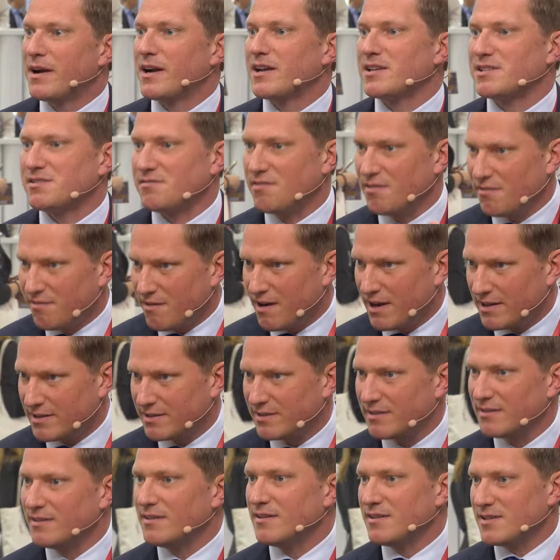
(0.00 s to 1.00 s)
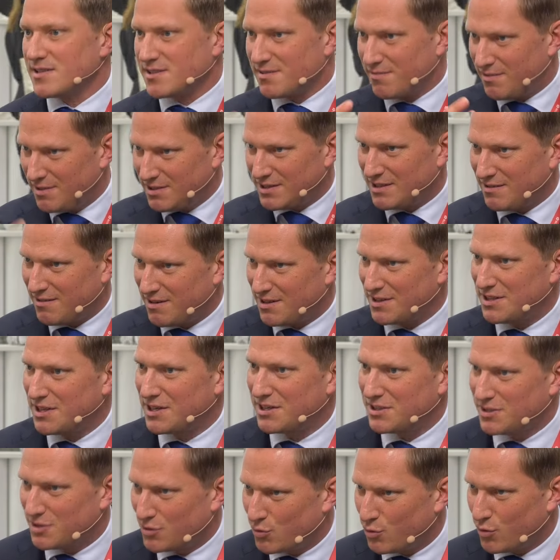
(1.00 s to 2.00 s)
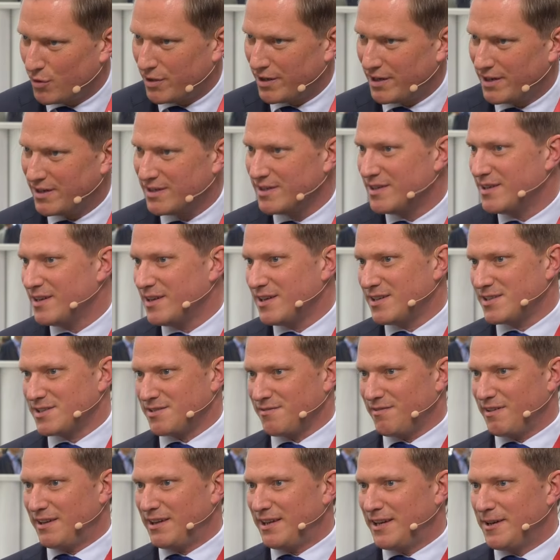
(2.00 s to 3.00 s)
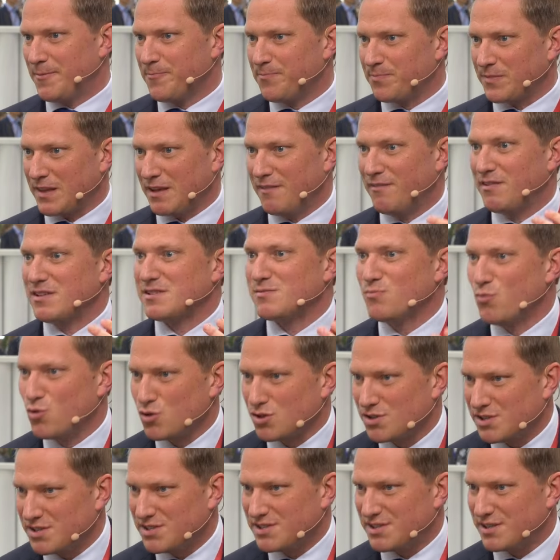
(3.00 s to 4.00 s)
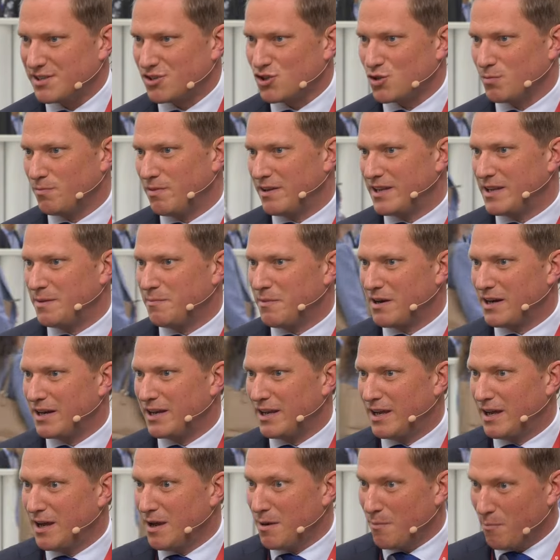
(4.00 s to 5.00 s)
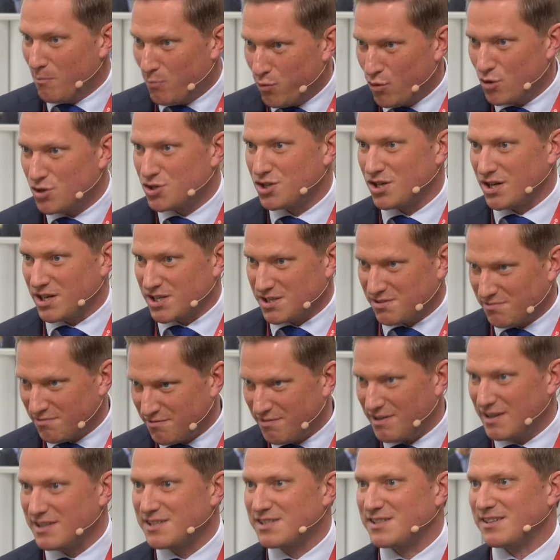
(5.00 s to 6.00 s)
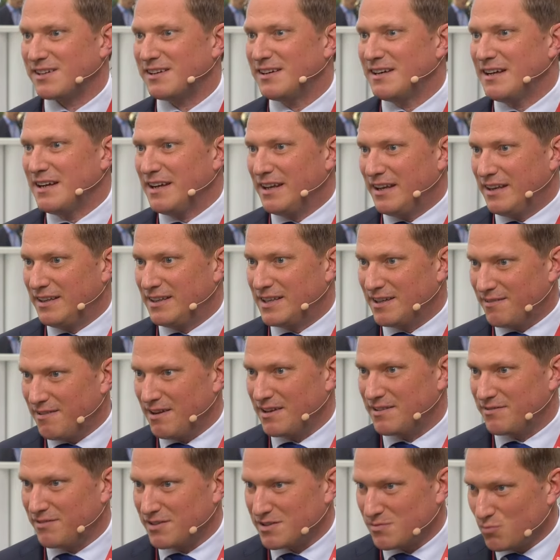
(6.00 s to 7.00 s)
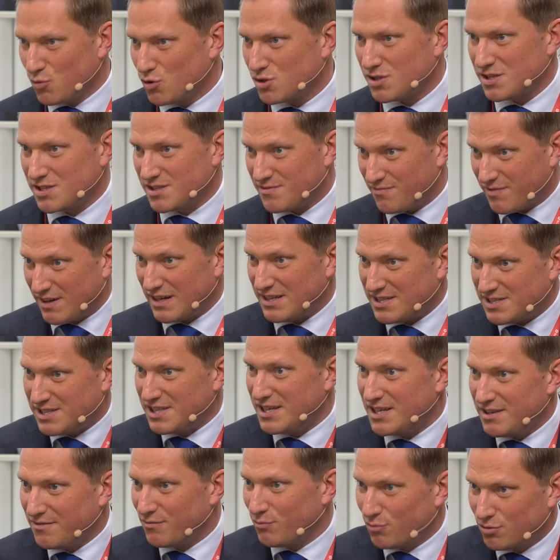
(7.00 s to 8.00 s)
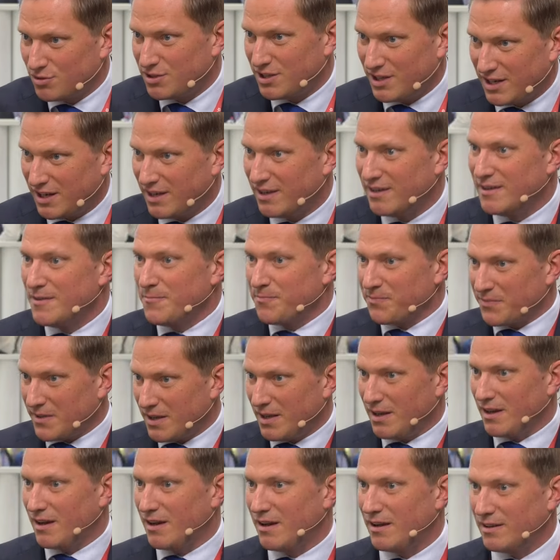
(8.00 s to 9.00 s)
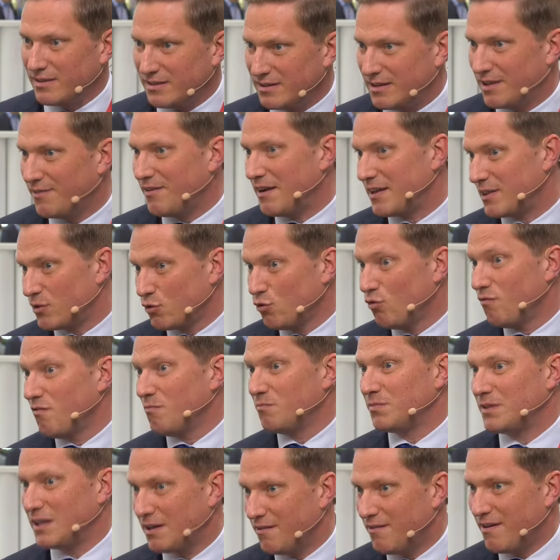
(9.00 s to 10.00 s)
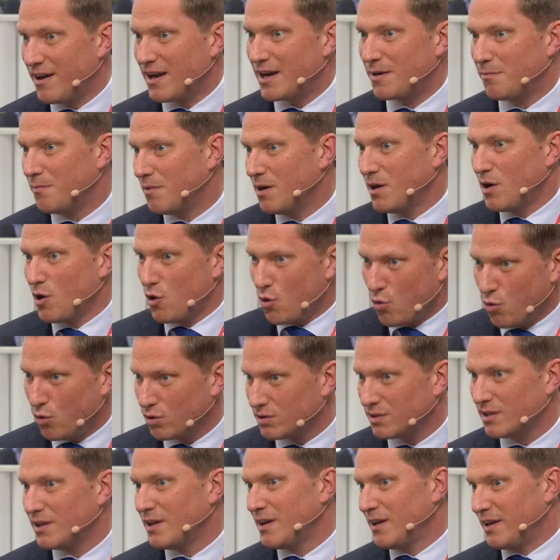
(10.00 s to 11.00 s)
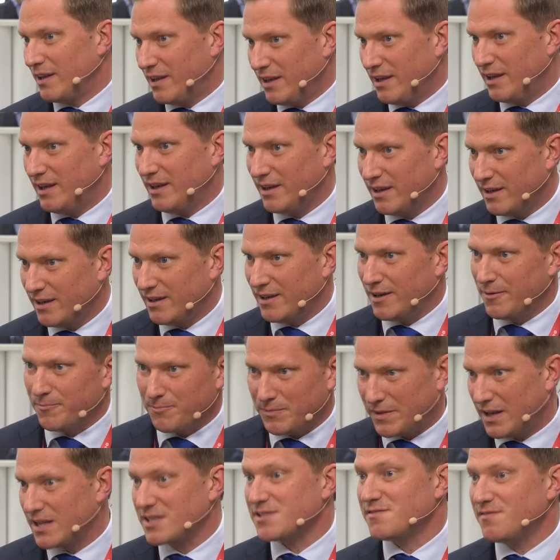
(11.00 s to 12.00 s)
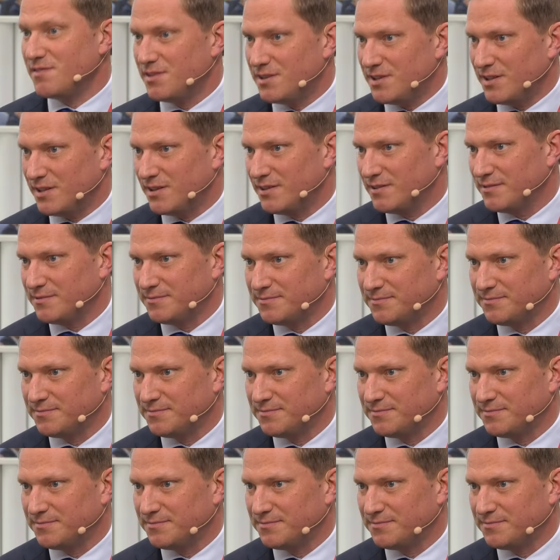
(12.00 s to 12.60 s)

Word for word: развивать свои товарные категории, свои возможности, чтобы они могли больше развиваться и давать возможность в России внутри, э, давать новым товарам ход и э, развитие.